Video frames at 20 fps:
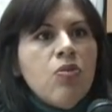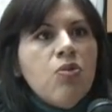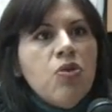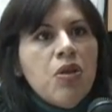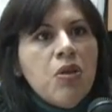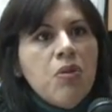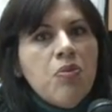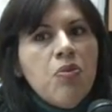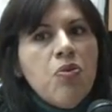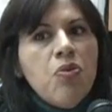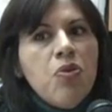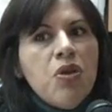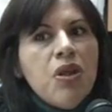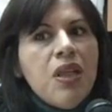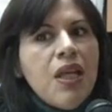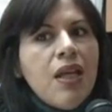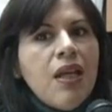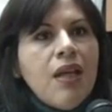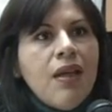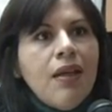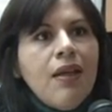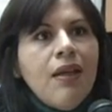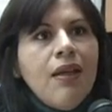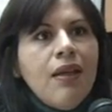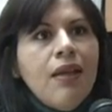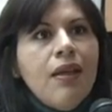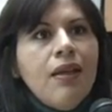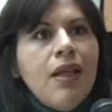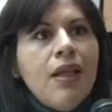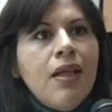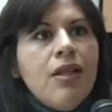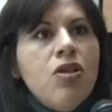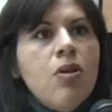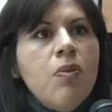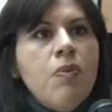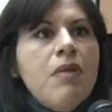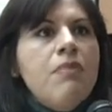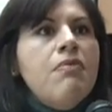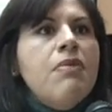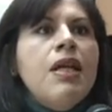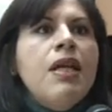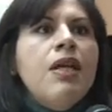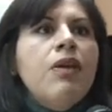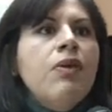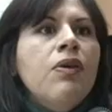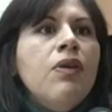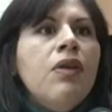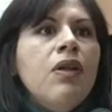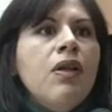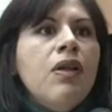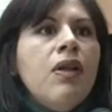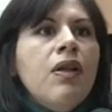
Muy, muy de, del yo primero,